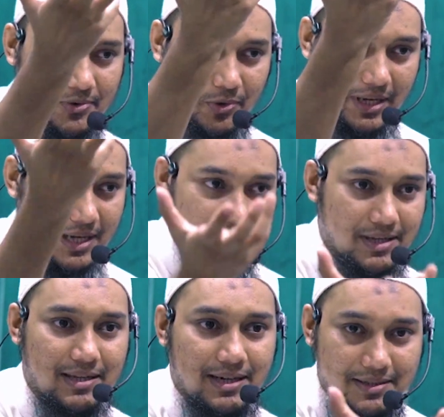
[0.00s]
ওই আসে
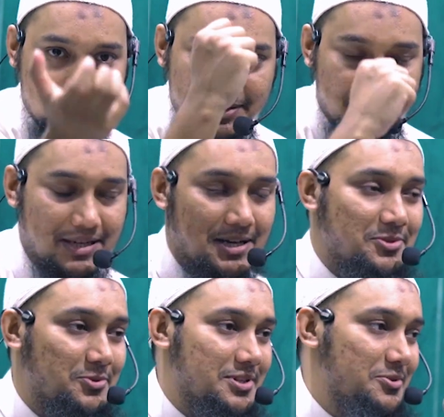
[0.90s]
না তাকে জিন জিন
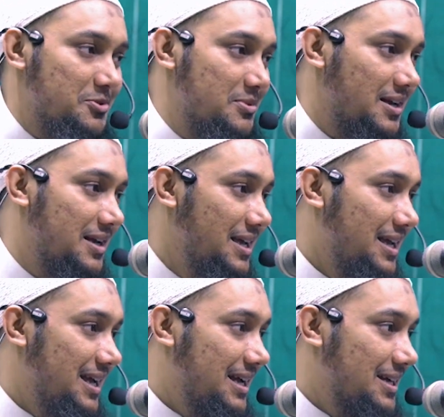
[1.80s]
আসল পড় নাউজুবিল্লা
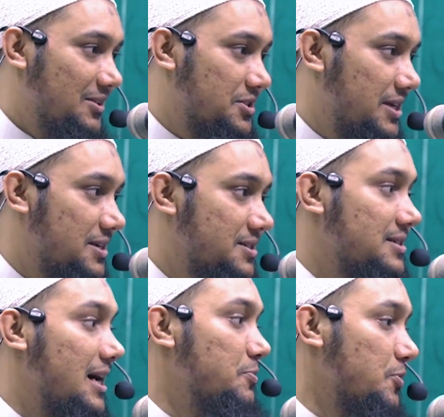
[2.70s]
তো সে এসে
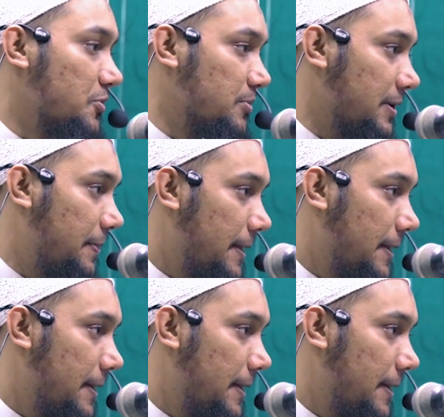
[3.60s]
ঝাড়ফুঁক করবে